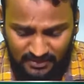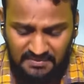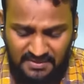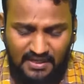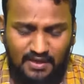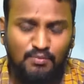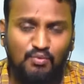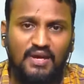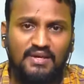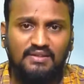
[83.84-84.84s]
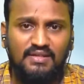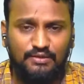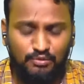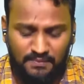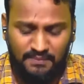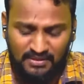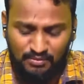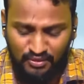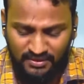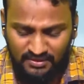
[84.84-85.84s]
அது எப்போது
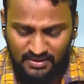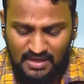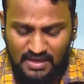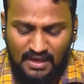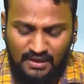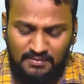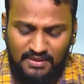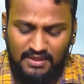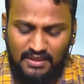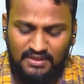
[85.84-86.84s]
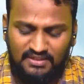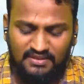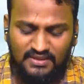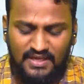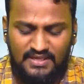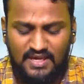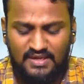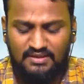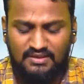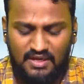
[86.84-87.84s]
இருபத்தி ஏழாம் நாள் இரவு தான்
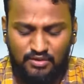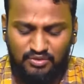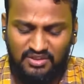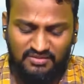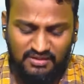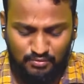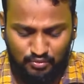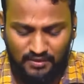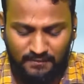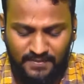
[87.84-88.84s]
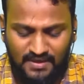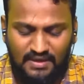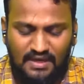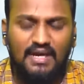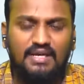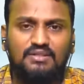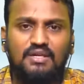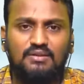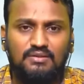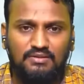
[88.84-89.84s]
லைலத்துல் கதை இரவு அப்படிங்கிற நம்பிக்கை
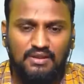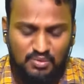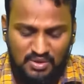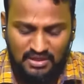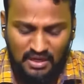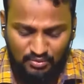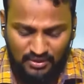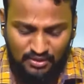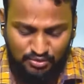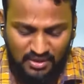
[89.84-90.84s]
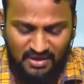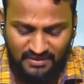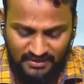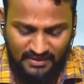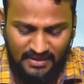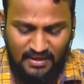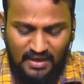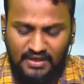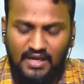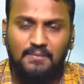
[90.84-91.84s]
நம்ம சமுதாயத்தில் பெருமளவு
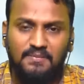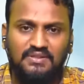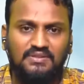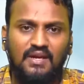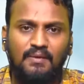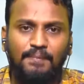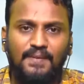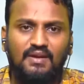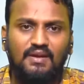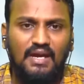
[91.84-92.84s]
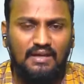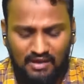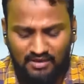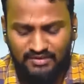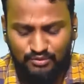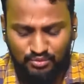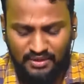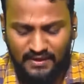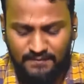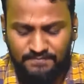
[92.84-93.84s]
இருக்குது இப்போ சுண்ணத்து ஜமாத்து
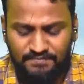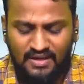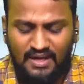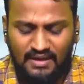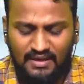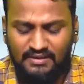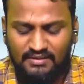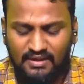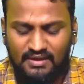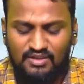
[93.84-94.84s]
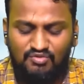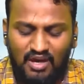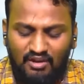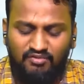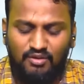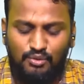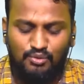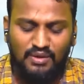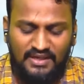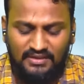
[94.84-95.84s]
பள்ளியாசல்னு சொல்லிக்கிட்டு அங்கே அதில்
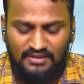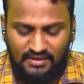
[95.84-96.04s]
உள்ளவங்கள்லாம்